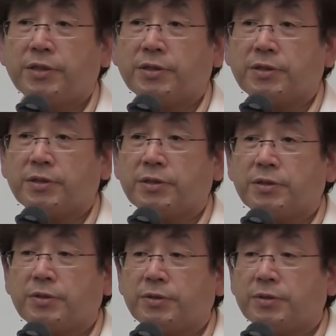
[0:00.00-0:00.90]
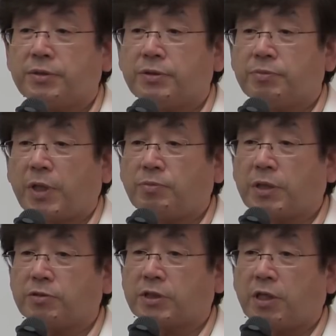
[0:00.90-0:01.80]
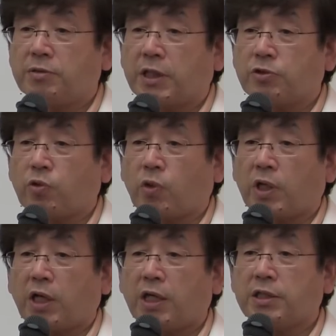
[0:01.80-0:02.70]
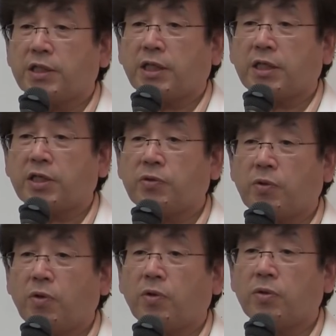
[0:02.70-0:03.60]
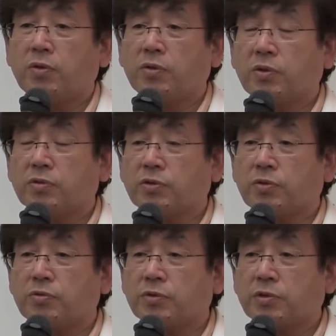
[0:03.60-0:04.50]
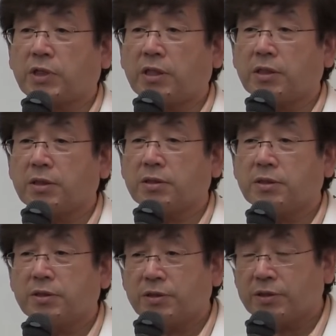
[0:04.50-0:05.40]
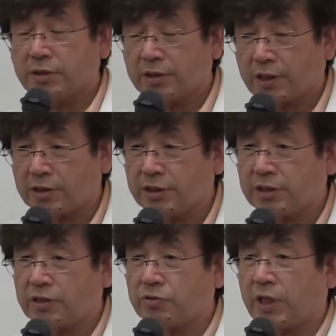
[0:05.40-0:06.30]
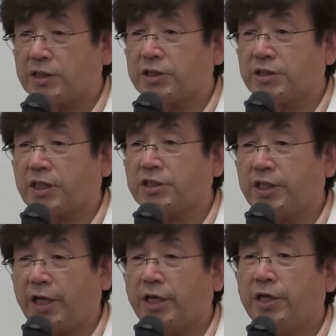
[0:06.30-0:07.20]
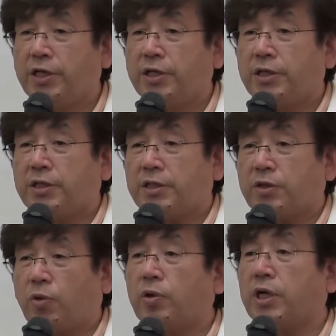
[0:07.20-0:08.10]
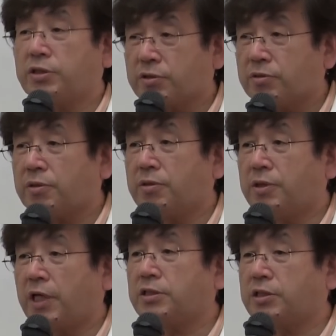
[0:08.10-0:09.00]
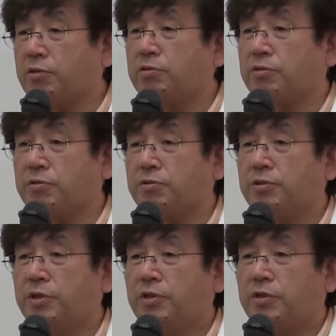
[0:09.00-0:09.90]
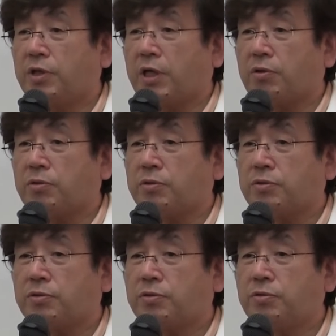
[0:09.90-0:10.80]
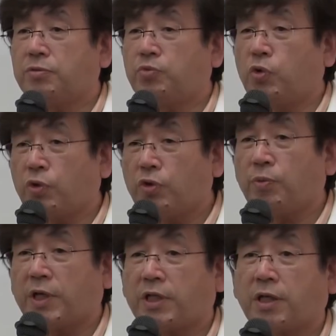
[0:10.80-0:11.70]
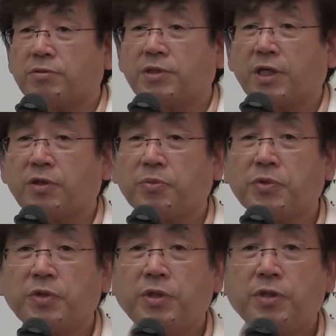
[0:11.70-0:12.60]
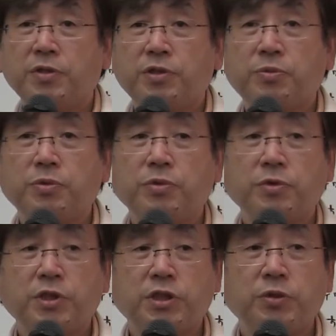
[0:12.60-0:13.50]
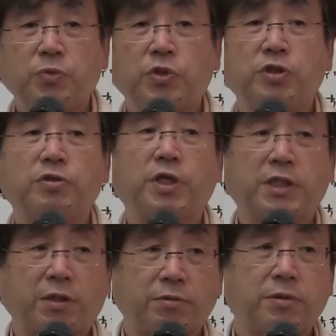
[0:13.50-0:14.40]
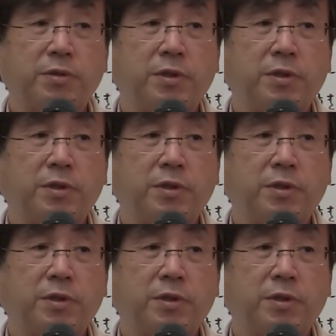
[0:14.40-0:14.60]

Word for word: えー、まあ、うまく使うには外から入ってきた敵をその活性酸素を発生させて攻撃するとやっつけるというあのそういう防御にも働くんだけども自分自身も傷つけちゃう